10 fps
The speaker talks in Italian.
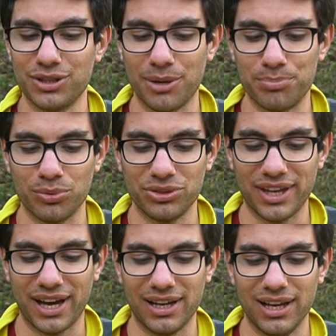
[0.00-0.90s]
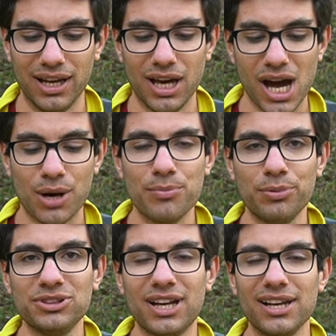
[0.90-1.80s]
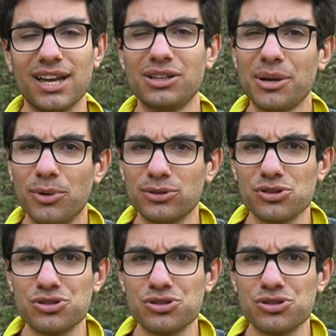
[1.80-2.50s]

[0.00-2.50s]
dal puntale. Un puntale che non è molto